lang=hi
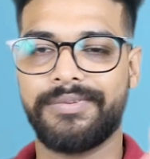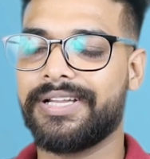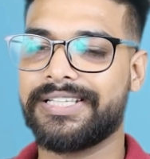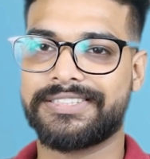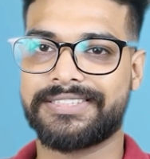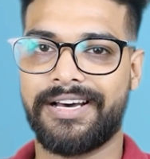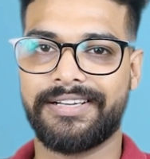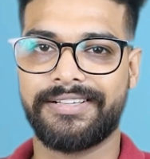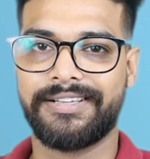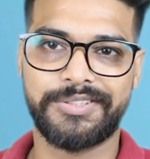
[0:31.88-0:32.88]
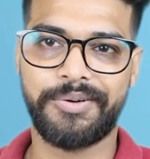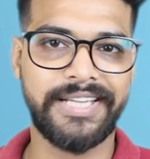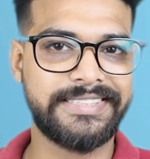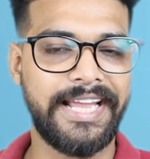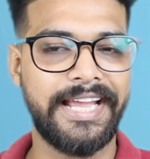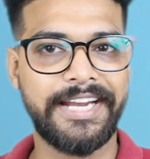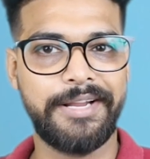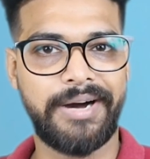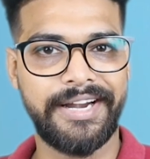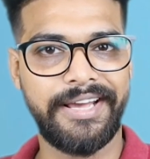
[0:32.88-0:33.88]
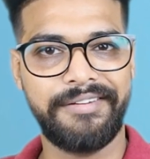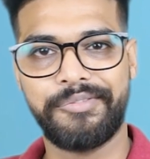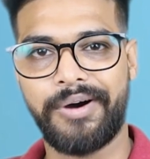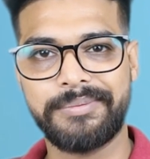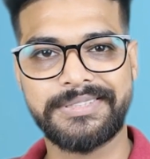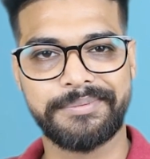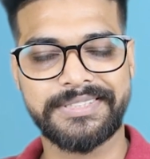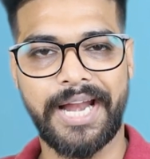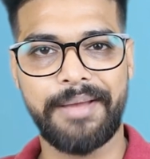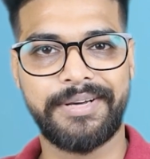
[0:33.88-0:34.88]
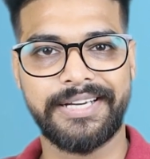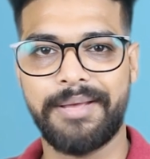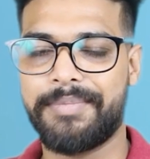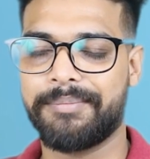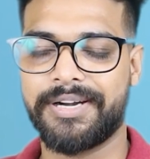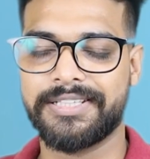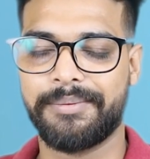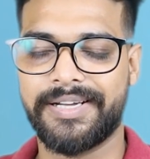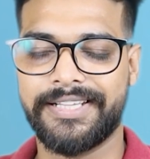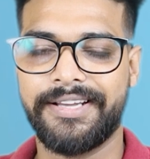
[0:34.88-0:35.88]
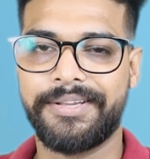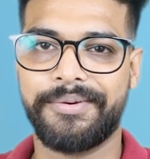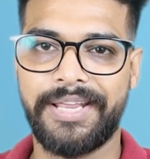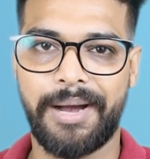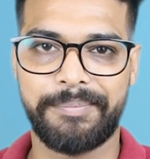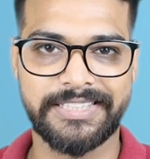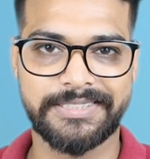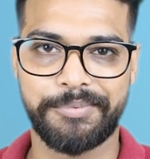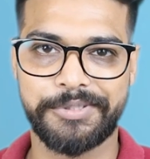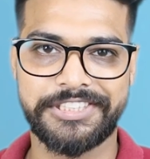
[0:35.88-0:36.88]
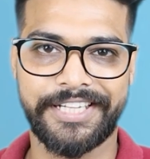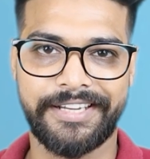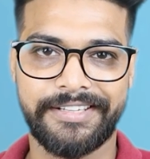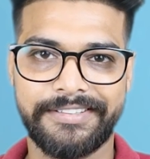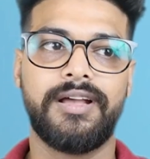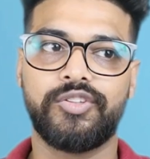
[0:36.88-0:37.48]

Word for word: लेट्स स्टार्ट सो गाइज एक ही डिमांड है वो आप सब्सक्राइब कर दें बेल बटन दबा दें क्योंकि आपका सपोर्ट चाहिए